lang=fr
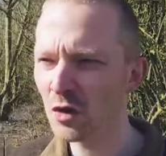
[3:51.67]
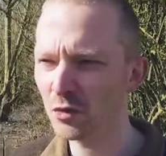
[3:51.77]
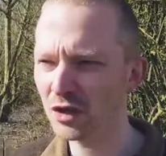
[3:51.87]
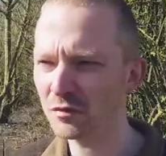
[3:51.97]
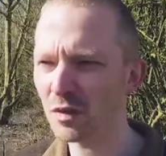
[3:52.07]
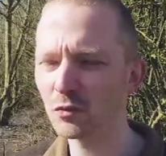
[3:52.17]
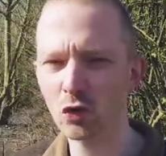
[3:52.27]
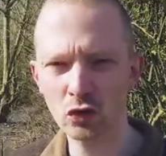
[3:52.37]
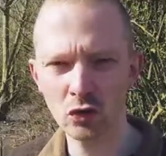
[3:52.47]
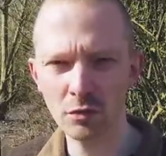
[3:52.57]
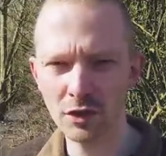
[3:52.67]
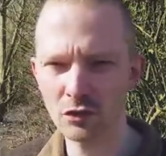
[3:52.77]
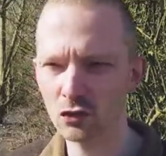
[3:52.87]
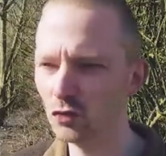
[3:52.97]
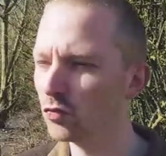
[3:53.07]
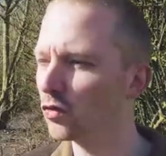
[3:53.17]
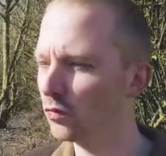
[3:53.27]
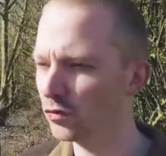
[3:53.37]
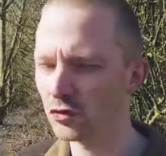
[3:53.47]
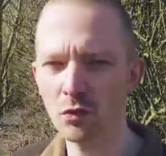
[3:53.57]
Peut-être même trop sombre et surtout beaucoup
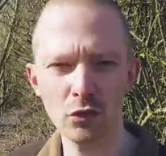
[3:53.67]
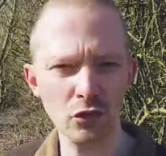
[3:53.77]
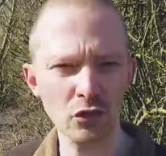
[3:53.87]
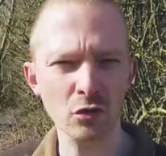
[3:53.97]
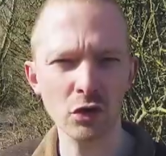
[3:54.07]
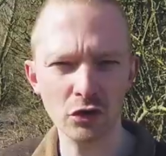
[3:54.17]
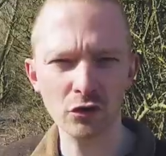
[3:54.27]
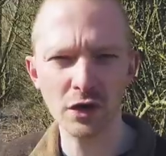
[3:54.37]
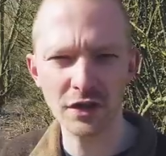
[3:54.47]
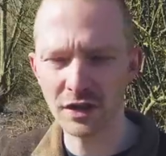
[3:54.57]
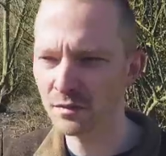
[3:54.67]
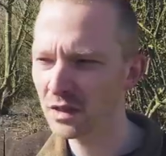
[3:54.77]
plus sombre que ce que moi je vois ici.